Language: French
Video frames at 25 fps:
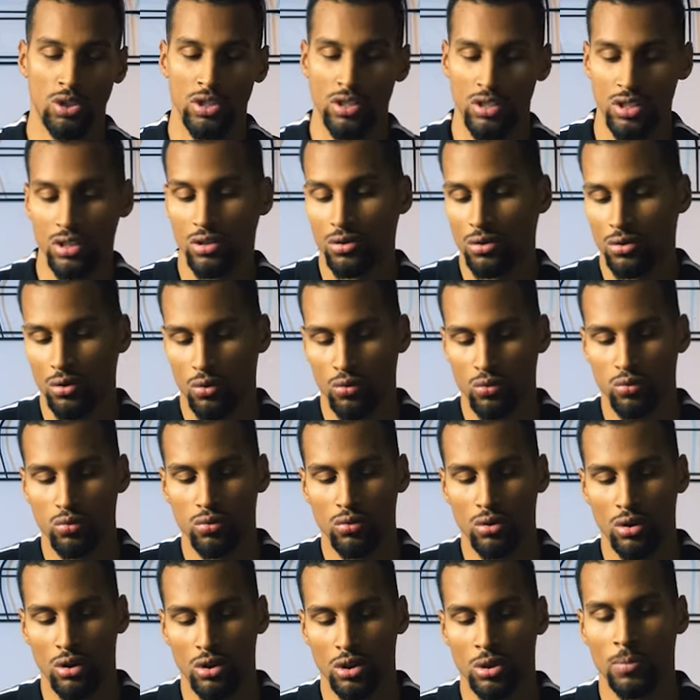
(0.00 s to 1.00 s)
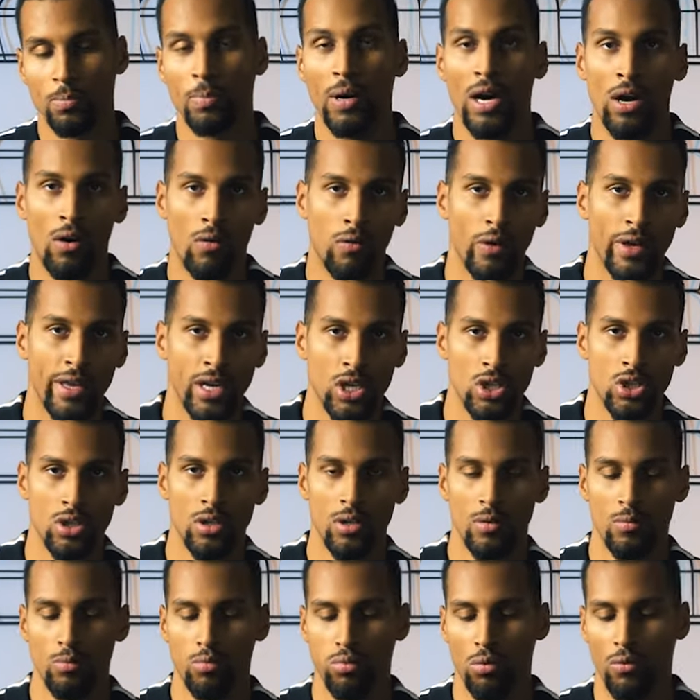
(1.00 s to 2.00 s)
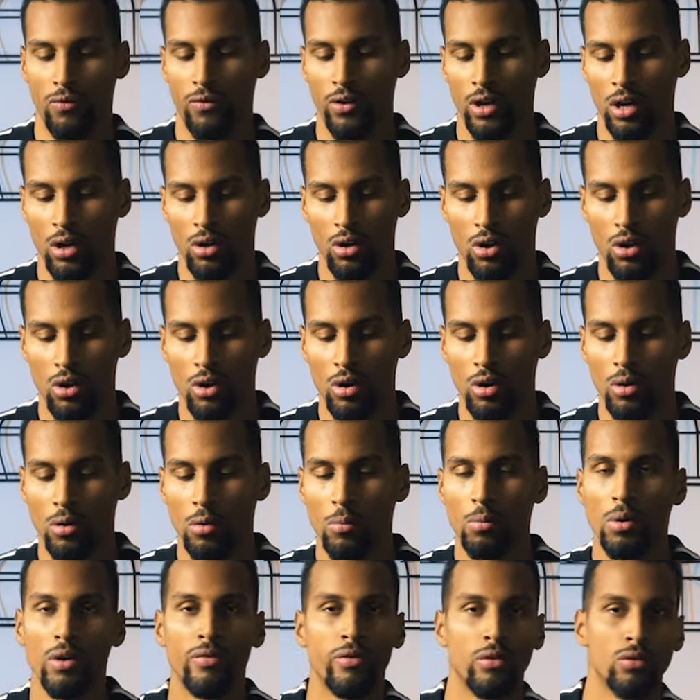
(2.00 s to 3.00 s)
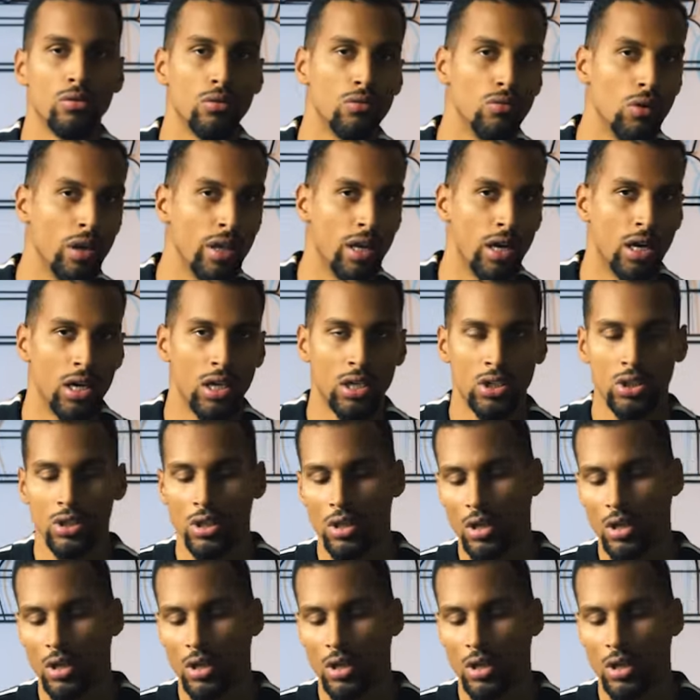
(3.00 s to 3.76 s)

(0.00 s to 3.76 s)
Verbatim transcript: je l'utilise surtout quand je pars en voyage pour faire euh, mes photos de voyage,